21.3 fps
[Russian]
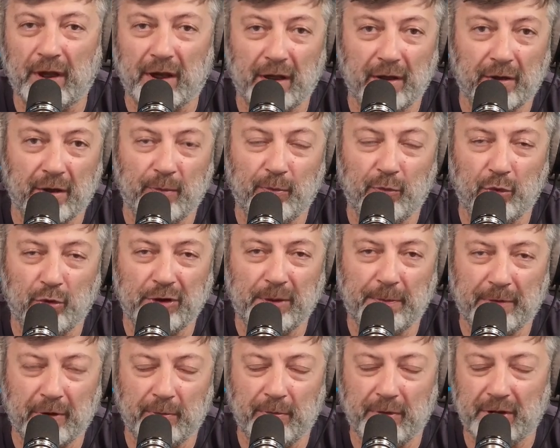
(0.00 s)
на Рендре
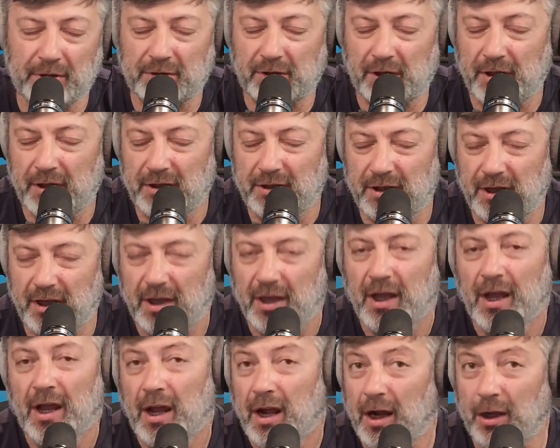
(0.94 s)
Моди, премьер-министра
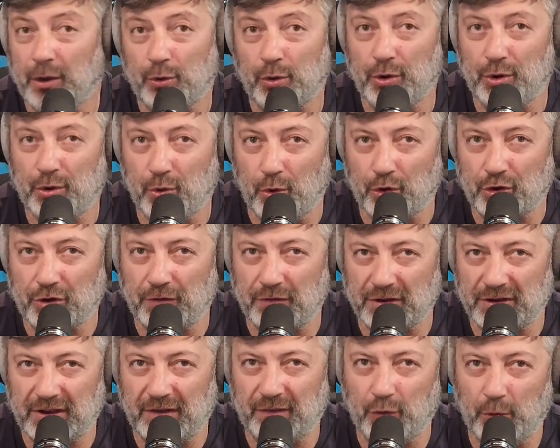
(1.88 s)
Индии, который
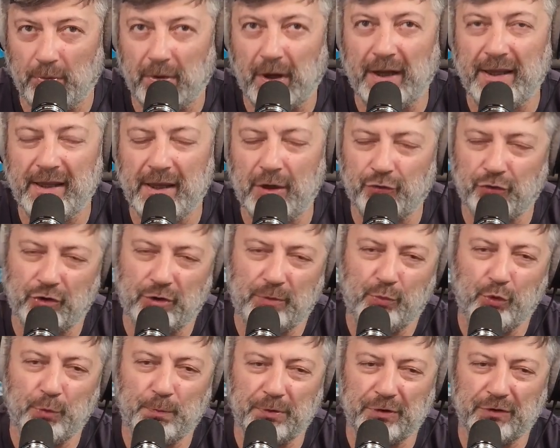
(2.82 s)
тоже в основном, конечно
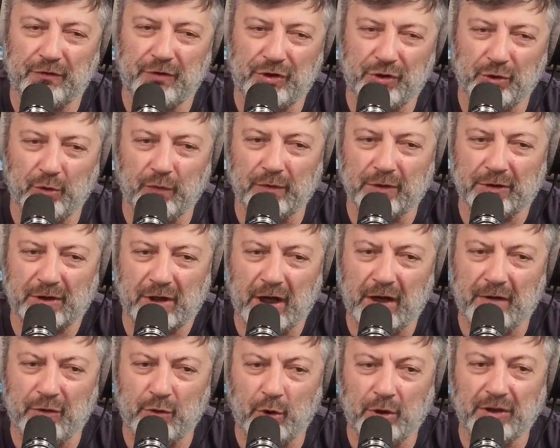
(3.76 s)
же, будет посвящен
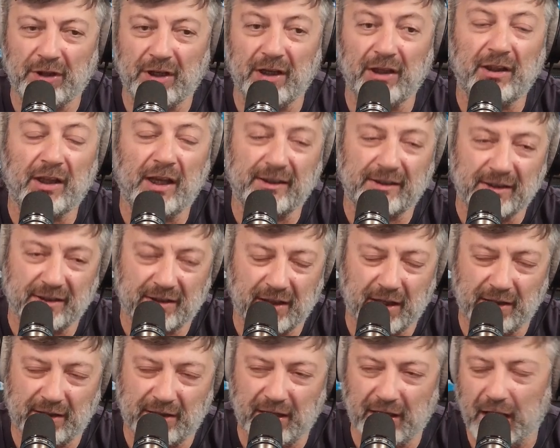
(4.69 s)
выстраиванию антикитайской
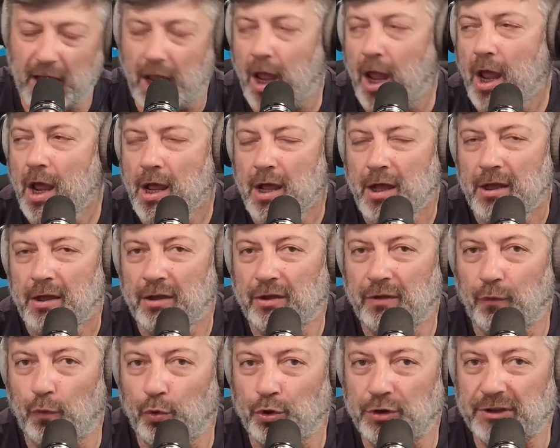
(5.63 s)
стратегии
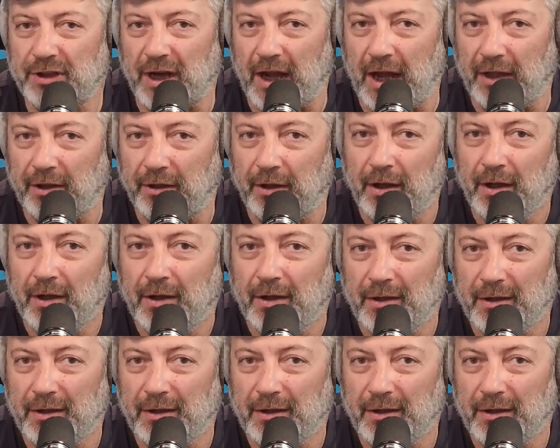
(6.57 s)
двух стран.